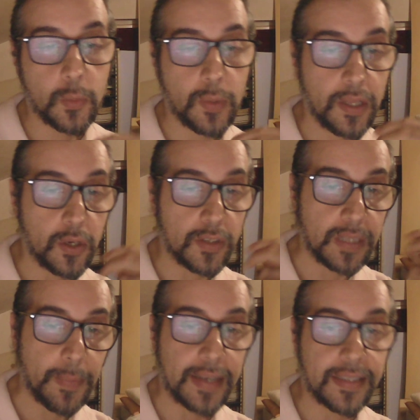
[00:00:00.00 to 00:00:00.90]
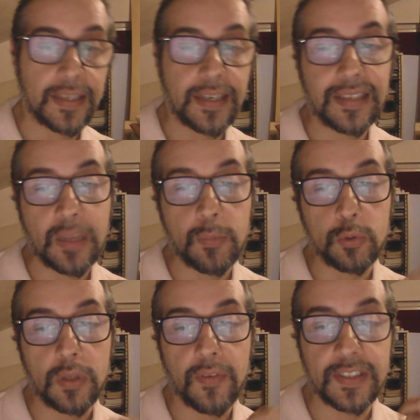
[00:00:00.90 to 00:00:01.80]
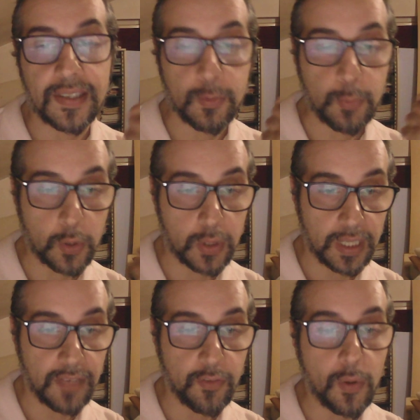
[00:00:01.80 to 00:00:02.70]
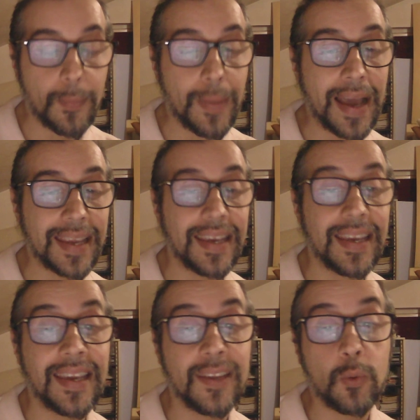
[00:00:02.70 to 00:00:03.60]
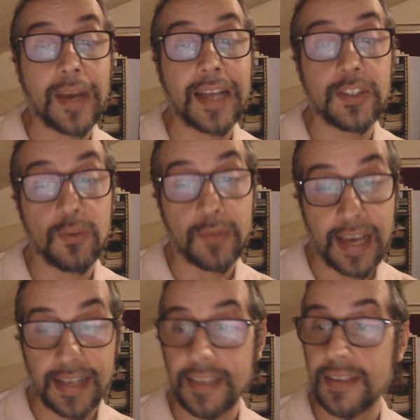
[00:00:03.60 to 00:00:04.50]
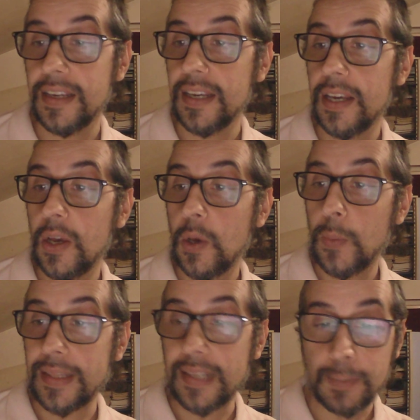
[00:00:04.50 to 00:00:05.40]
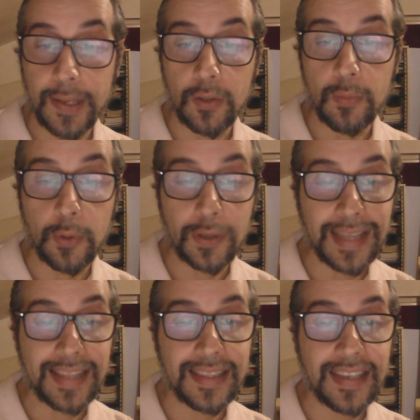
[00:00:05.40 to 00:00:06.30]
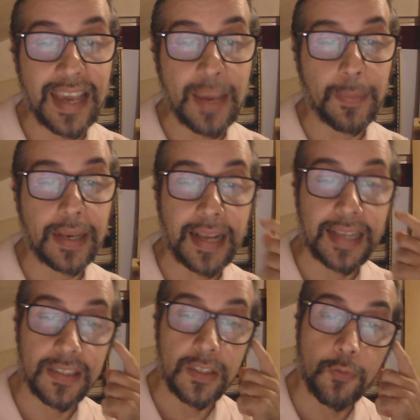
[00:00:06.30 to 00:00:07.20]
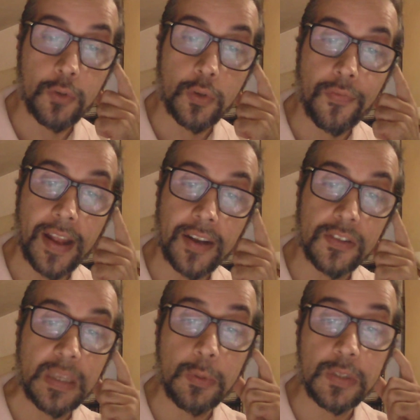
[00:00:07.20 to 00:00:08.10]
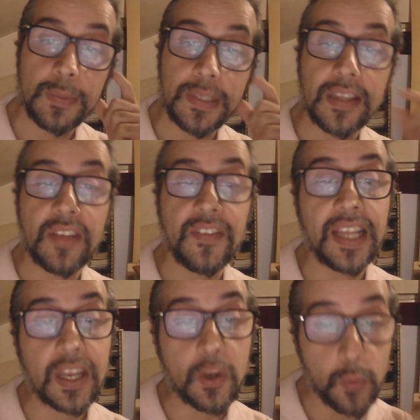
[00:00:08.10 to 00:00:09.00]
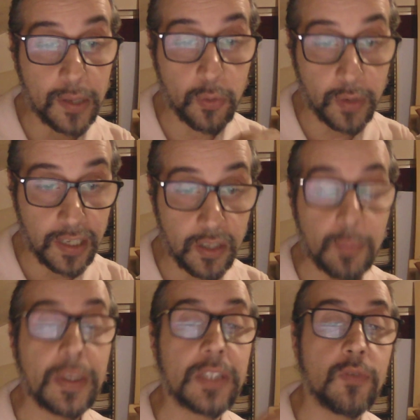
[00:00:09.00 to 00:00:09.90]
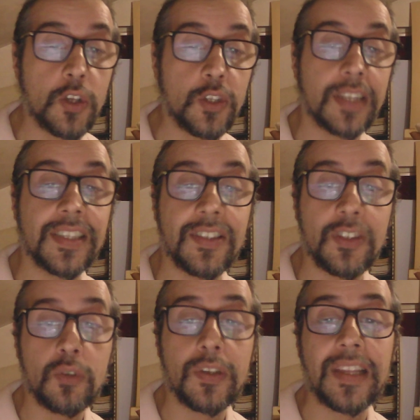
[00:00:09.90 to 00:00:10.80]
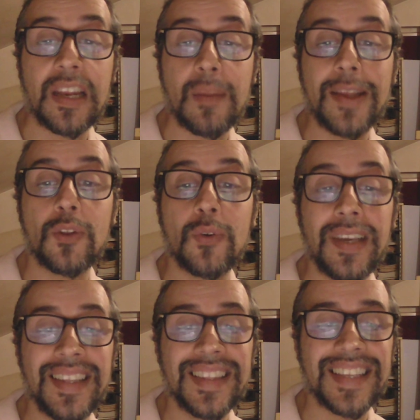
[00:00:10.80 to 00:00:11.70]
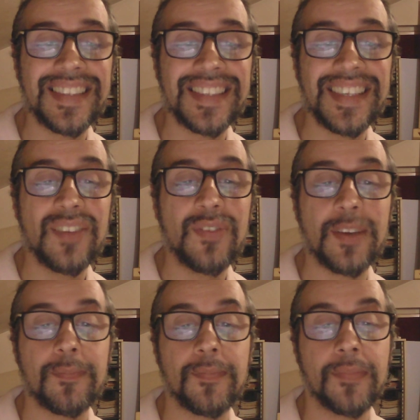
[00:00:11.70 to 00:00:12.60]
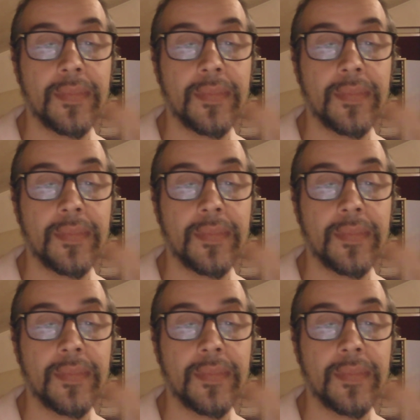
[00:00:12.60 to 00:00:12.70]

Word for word: quelle dei nostri partner, da un punto di vista sportivo ma anche educazionale. Un altro aspetto importante è per i ragazzi di Future Falcons la possibilità di venire qui a Torino per svolgere sessioni di allenamento intensive